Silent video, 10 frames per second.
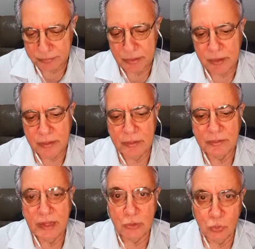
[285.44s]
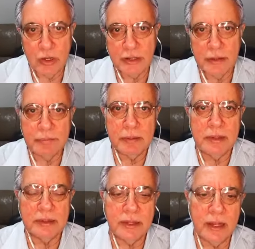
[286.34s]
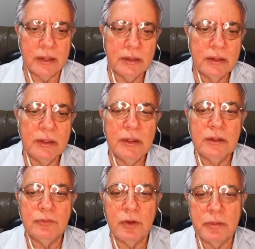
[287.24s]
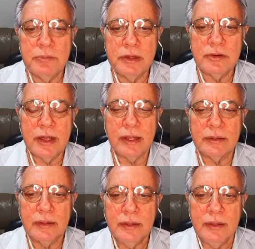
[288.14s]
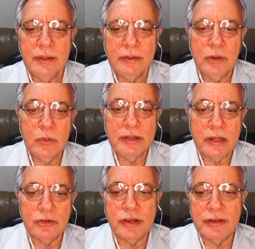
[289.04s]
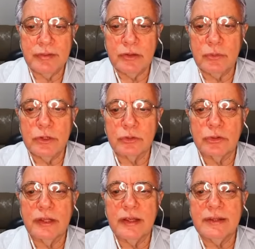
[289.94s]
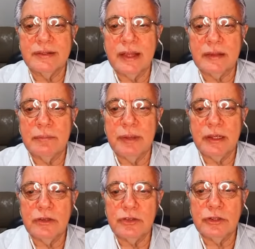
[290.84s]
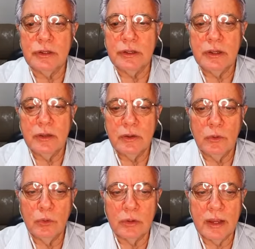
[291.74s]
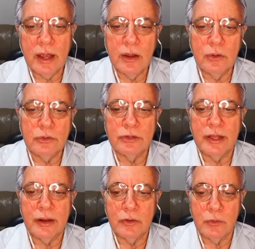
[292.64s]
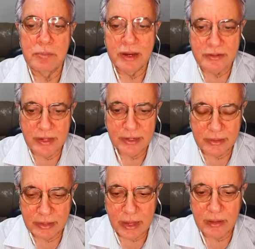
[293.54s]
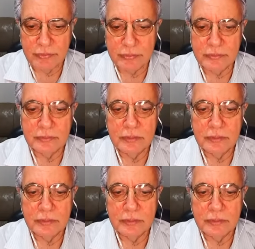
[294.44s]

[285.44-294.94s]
pra, na nuca, né, para matar de forma imediata. Então ele está descrevendo isso, né? exatamente o lugar onde era o mais desagradável